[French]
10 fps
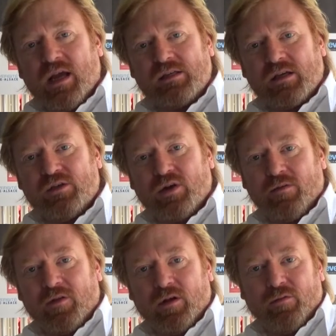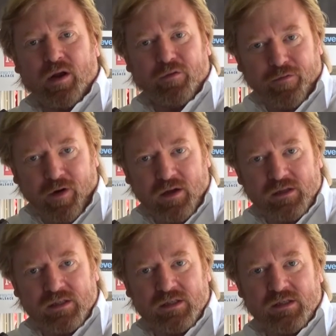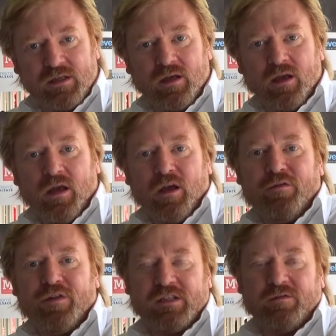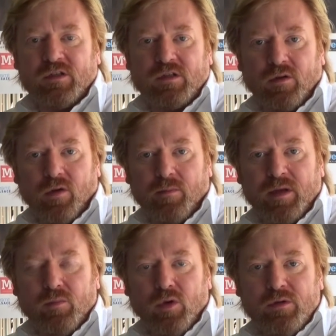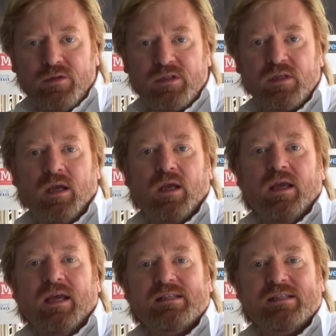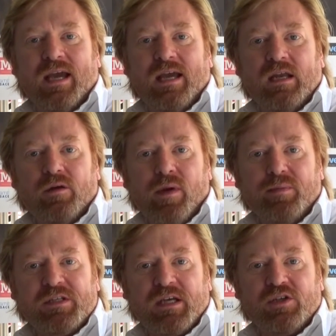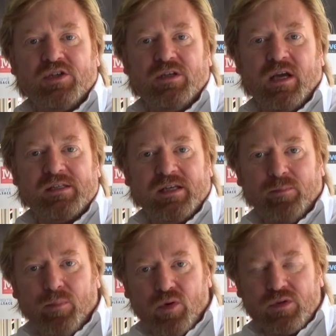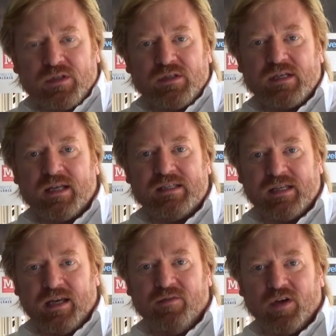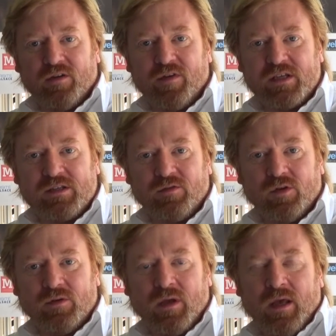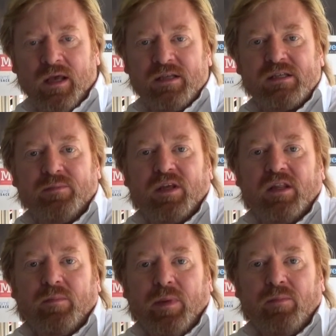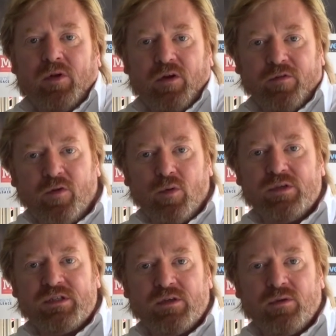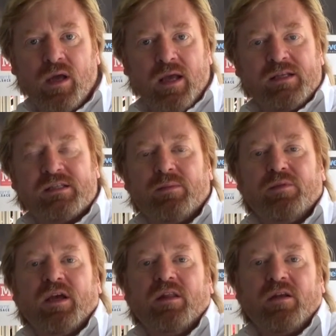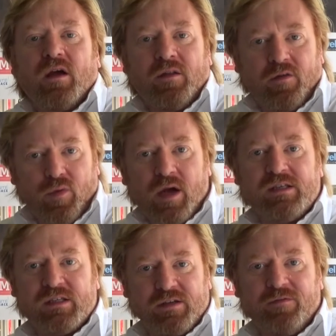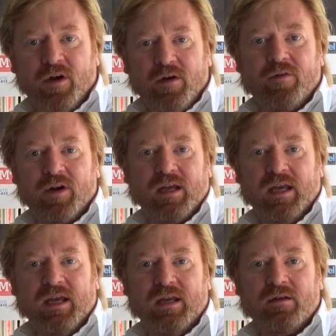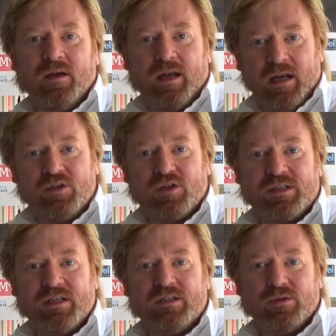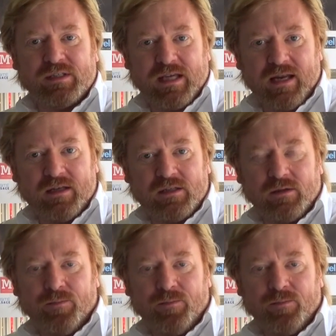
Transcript: As I travel around France, Festival Sans Nom in Mulhouse is gaining a reputation as an important and significant festival, something that people look forward to, something that other writers are very, very keen and interested to attend.